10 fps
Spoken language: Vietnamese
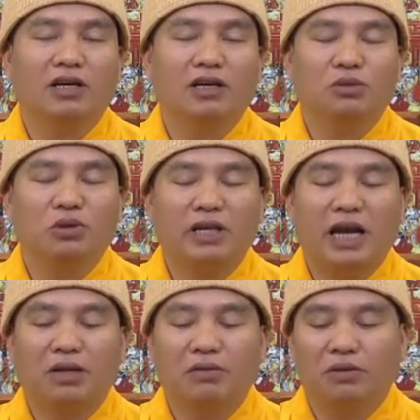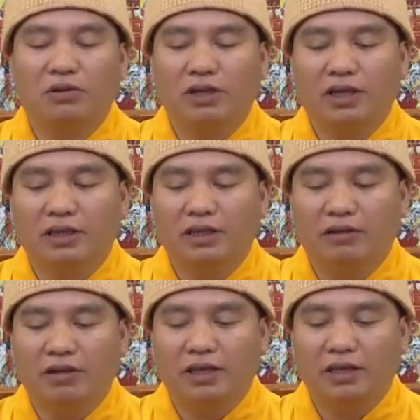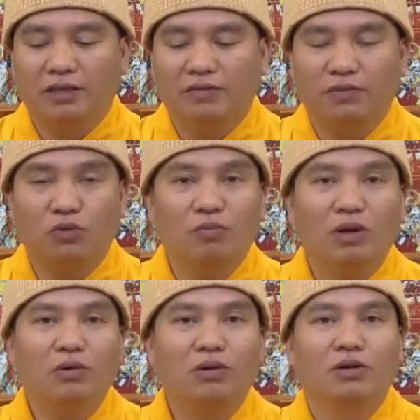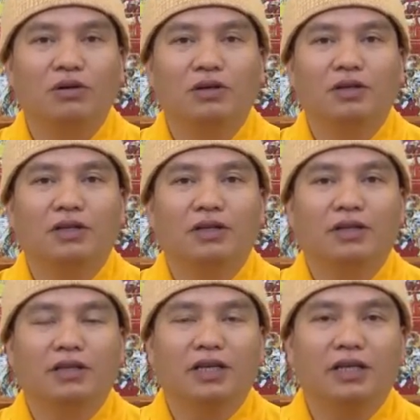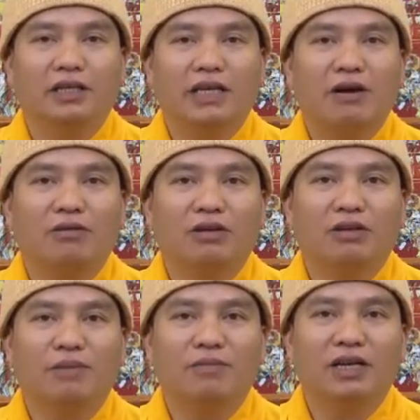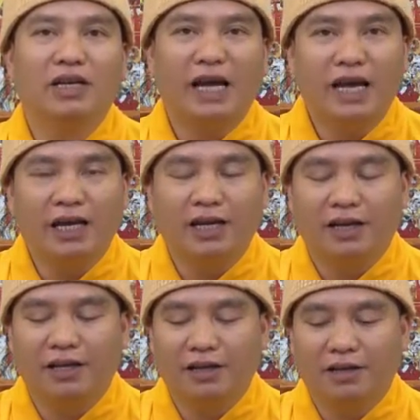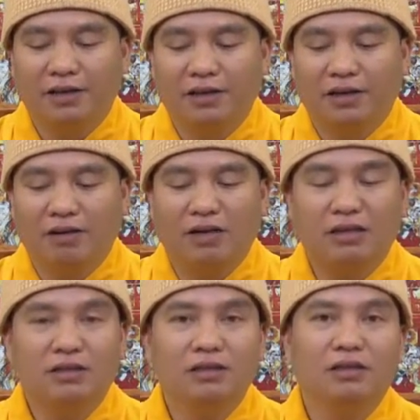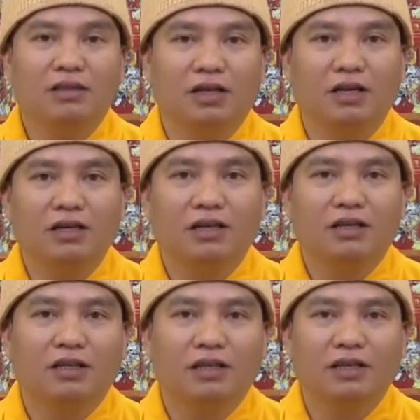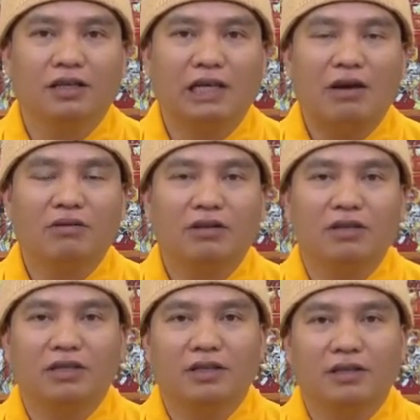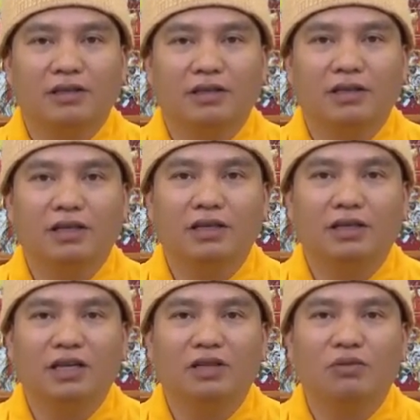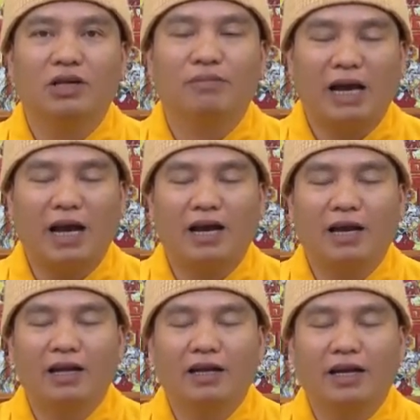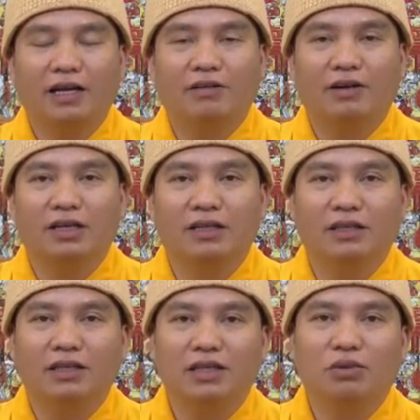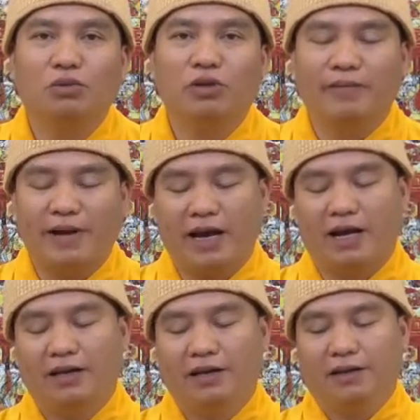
à, người xuất gia chúng tôi á, thì gọi là phụ mẫu thì trao cho tấm thân này còn sư trưởng thì trao cho gì giới thân tuệ mạng hay là gọi là giới châu tuệ mạng